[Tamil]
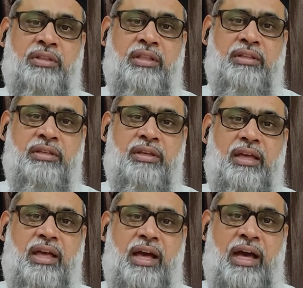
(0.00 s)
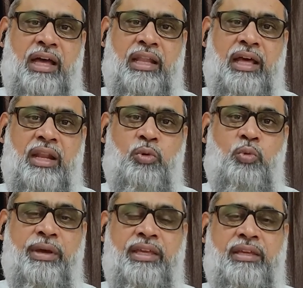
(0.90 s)
இருந்தது ஆனால்
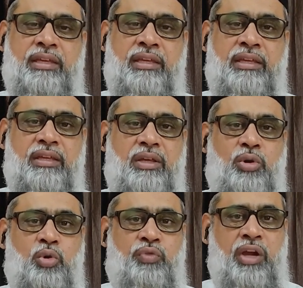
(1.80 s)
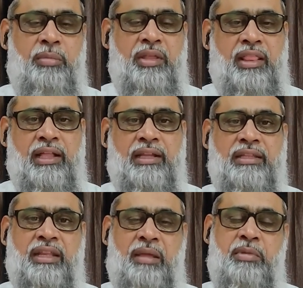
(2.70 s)
உபைக்கு குஃப்ரின் மீதுதான்
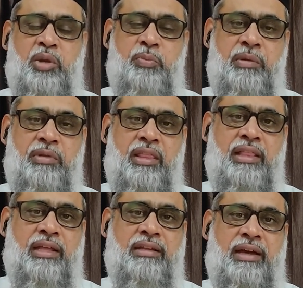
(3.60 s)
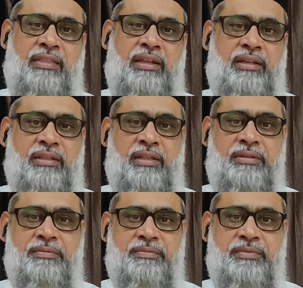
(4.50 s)
இறை மறுப்பின் மீதுதான் காதல்
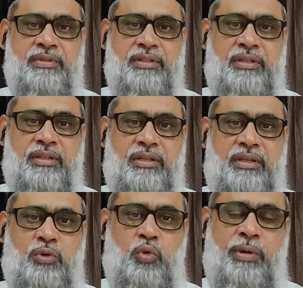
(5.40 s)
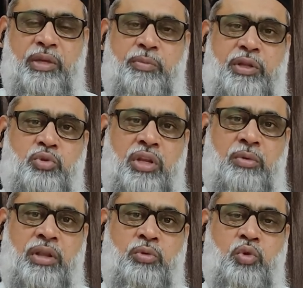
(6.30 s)
இருந்தது உபை இப்படி
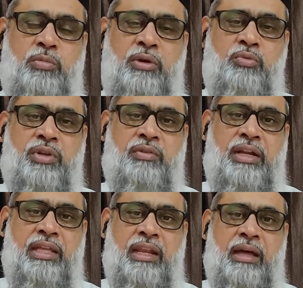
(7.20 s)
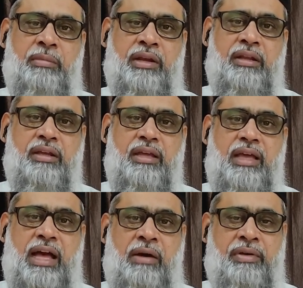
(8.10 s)
சொன்னவுடன் உக்பாவும் ஒரு வழியில்லாமல்
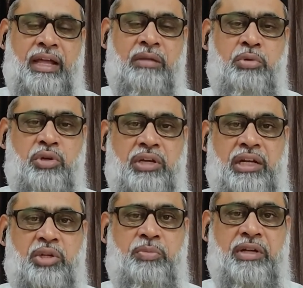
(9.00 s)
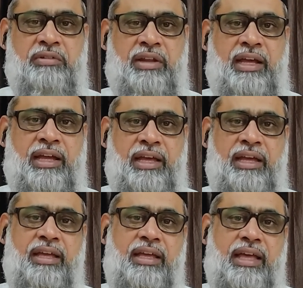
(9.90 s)
அவர் அன்புக்கு கட்டுப்பட்டவராக
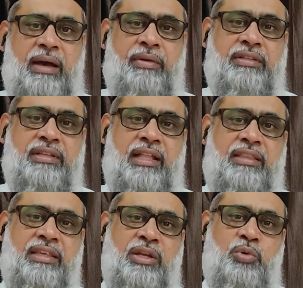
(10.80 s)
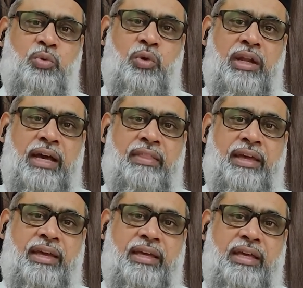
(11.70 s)
அவர் இஸ்லாத்தை ஏற்றுக்கொள்ளாத
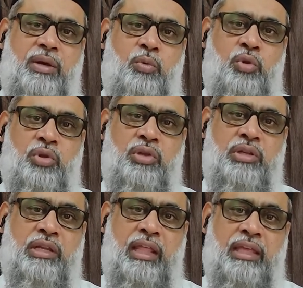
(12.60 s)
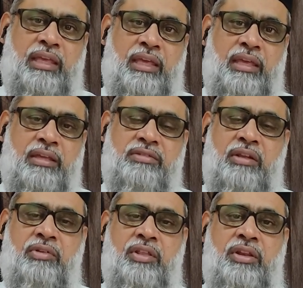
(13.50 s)
ஒரு நிலைக்கு
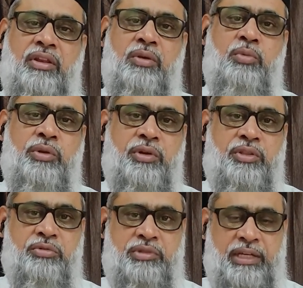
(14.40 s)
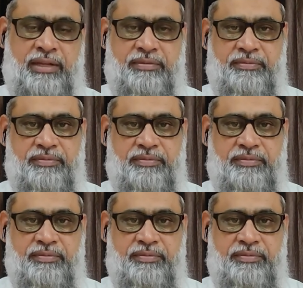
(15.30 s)
செல்வதென்று முடிவெடுத்து விட்டார்